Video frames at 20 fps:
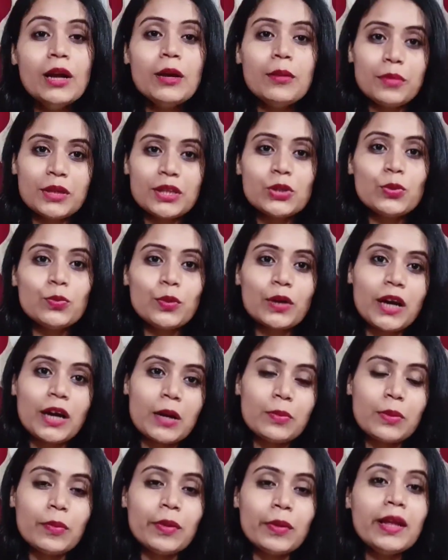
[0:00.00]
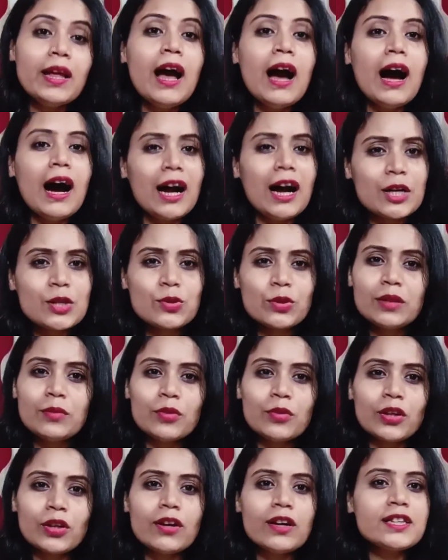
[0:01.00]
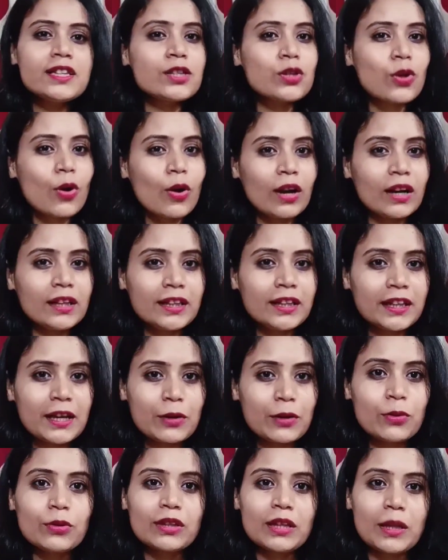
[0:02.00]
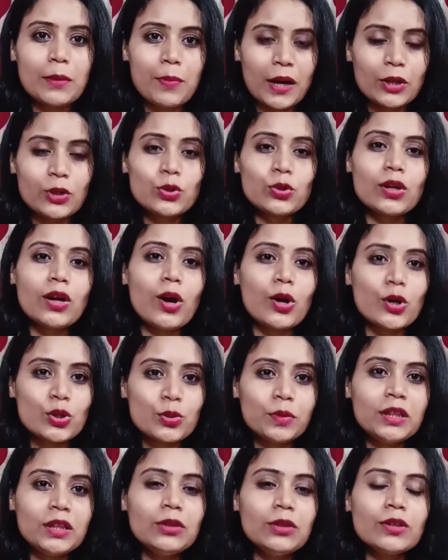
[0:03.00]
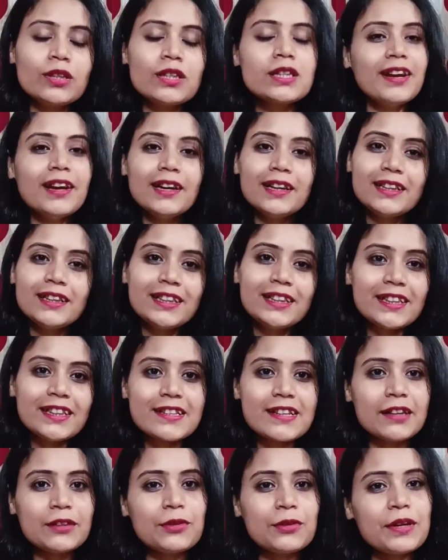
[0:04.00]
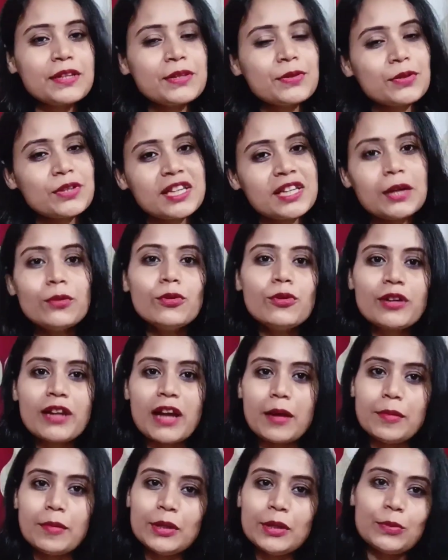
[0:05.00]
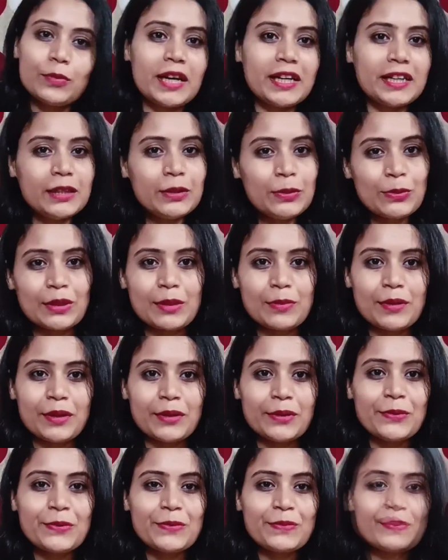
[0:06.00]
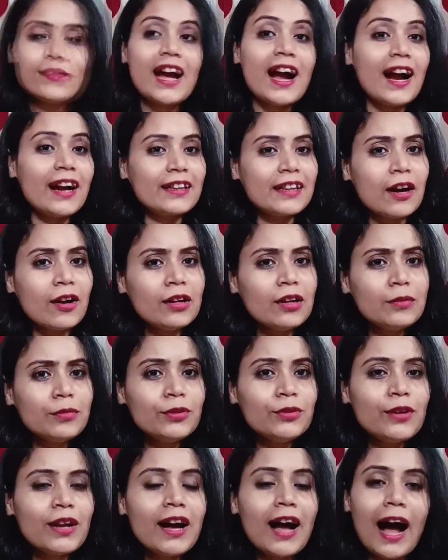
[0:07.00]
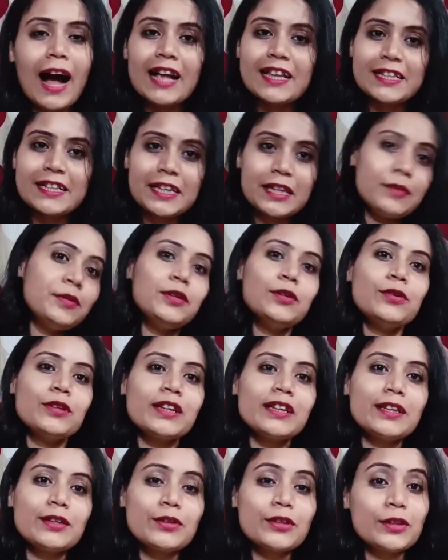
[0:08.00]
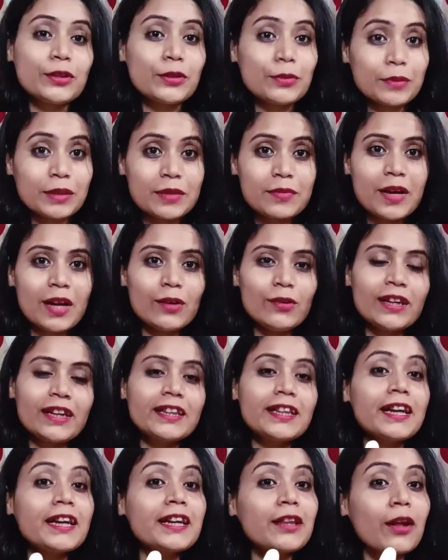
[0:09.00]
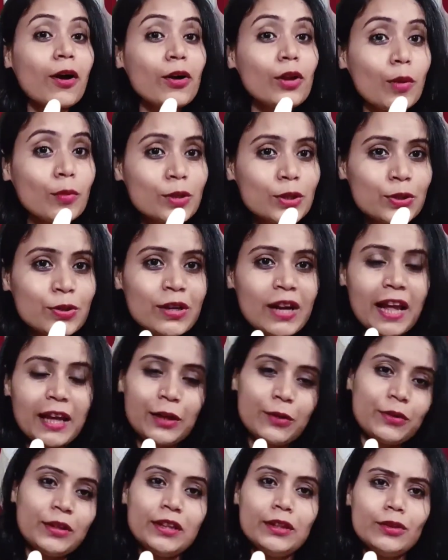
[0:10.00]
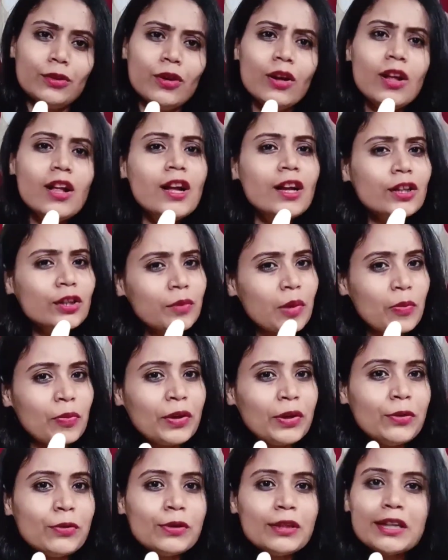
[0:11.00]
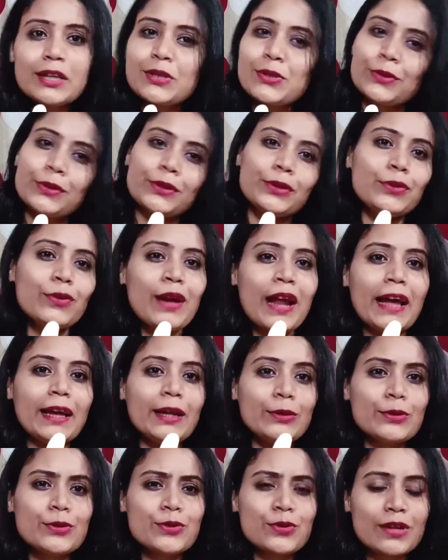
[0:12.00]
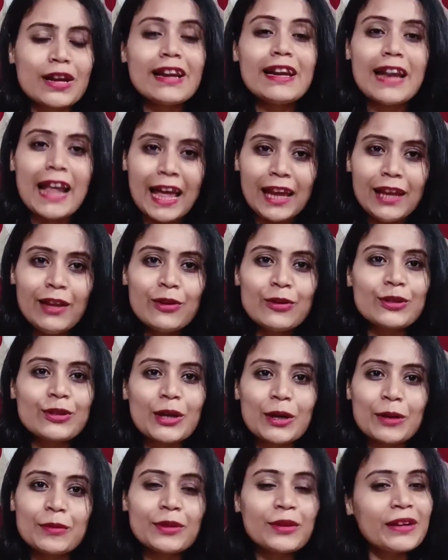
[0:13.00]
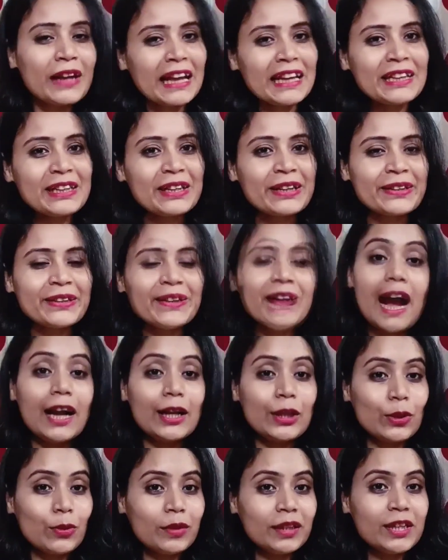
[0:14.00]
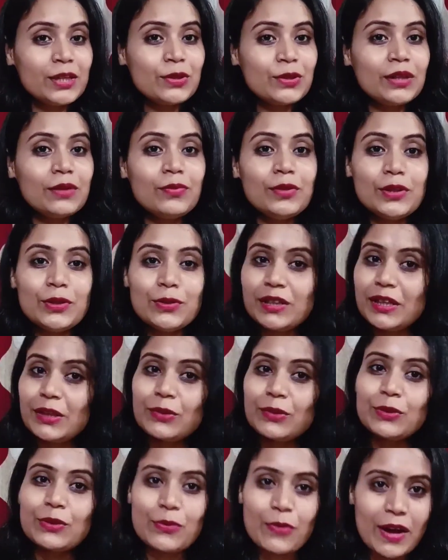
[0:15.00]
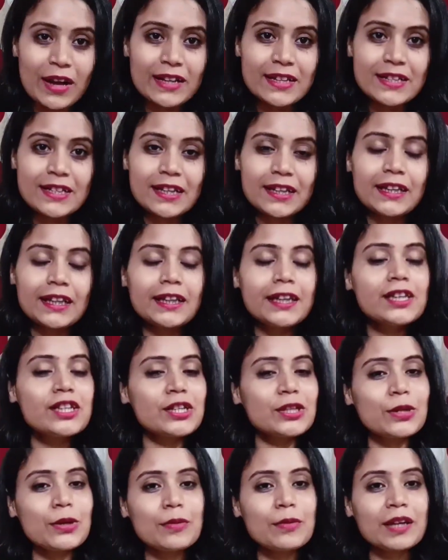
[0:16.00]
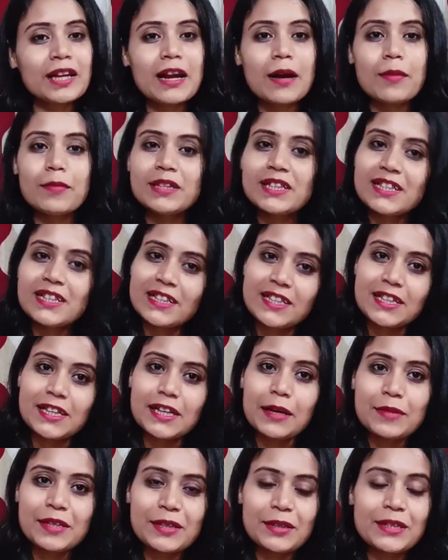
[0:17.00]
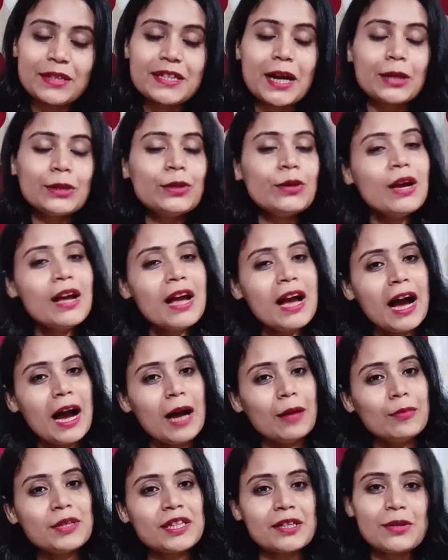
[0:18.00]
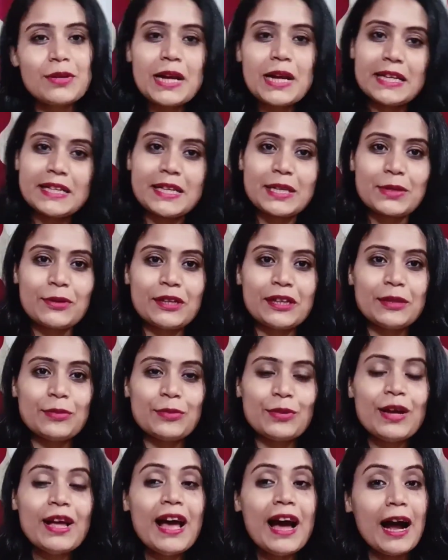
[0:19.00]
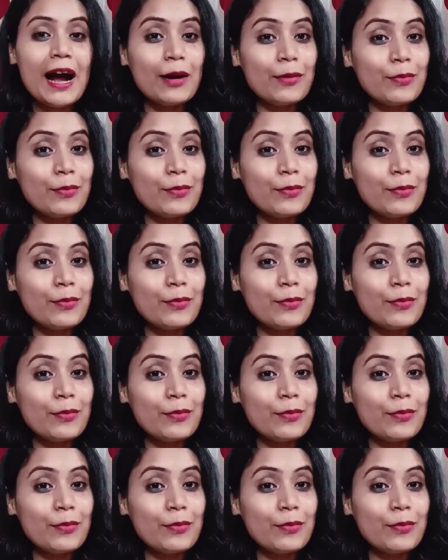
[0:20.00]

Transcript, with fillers: বেশি উপকার পাবে আর যদি মনে হয় যে সকালের দিকে করতে পারছো না অসুবিধা হচ্ছে ঠিক আছে আদারওয়াইজ যে কোনো টাইমে তোমরা এটা করতে পারো আর তাহলে বন্ধুরা আজকের ভিডিওটা যদি তোমাদের ভালো লেগে থাকে তাহলে অবশ্যই লাইক করে দিও তোমরা ভিডিও দেখছো কিন্তু লাইক করছো না লাইক করতে হবে তো লাইক করো তোমাদের যদি ভিডিও নিয়ে কোনো কোয়ারিজ থেকে থাকে সেটাও আমাকে কমেন্ট সেকশনে কমেন্ট করে জানিও আমি সেটারও অ্যান্সার করে দেবো আর